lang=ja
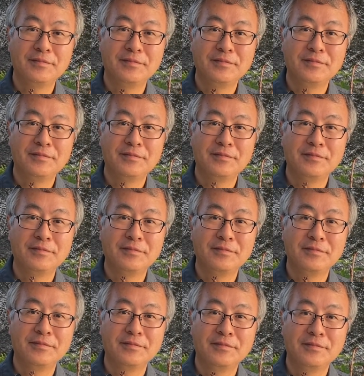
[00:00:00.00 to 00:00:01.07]
えー、
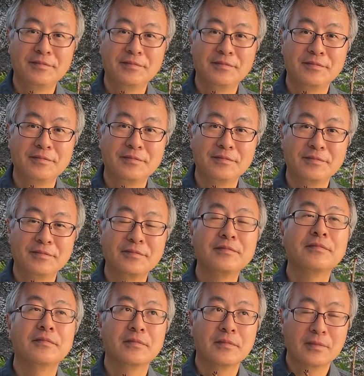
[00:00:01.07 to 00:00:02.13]
花が終わっ
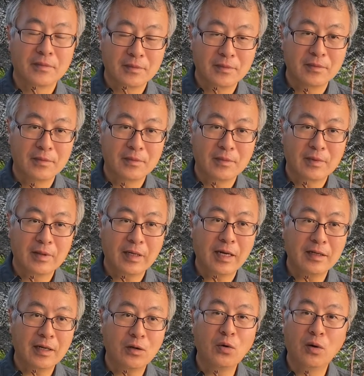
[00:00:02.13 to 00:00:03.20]
た後の
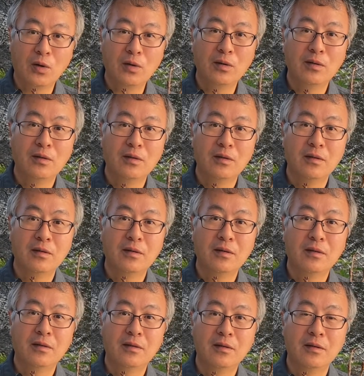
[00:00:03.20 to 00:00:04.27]
開花後開花後
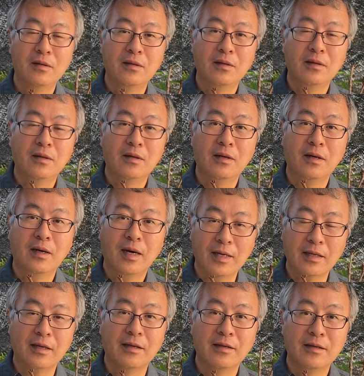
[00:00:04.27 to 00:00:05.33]
の管理方法は
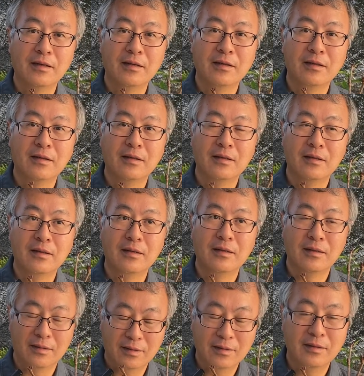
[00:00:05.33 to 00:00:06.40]
い、と、
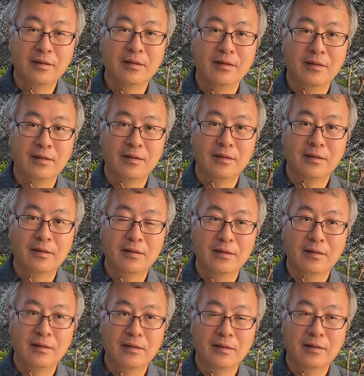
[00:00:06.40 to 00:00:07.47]
まあ、2年
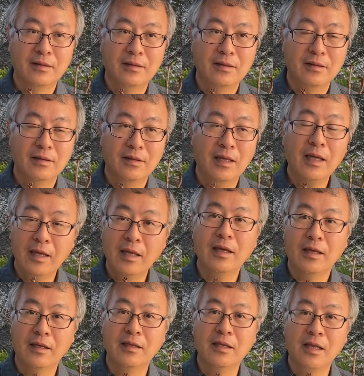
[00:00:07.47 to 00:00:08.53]
目,、
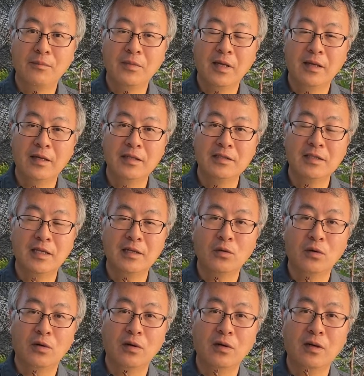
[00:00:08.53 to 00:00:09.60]
ええ、2年目このまま
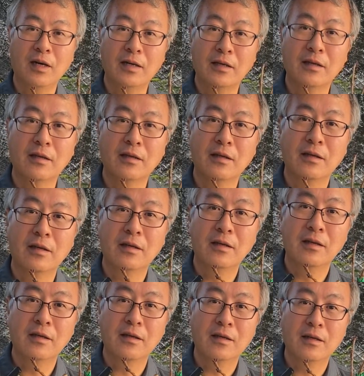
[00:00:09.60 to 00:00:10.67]
この小さい
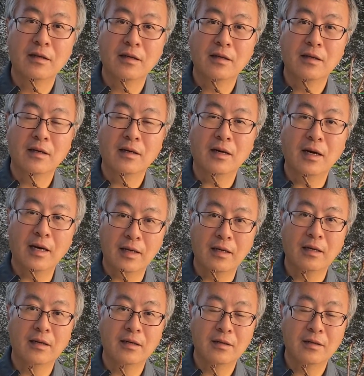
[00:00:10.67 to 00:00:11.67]
鉢でいいのか、はい、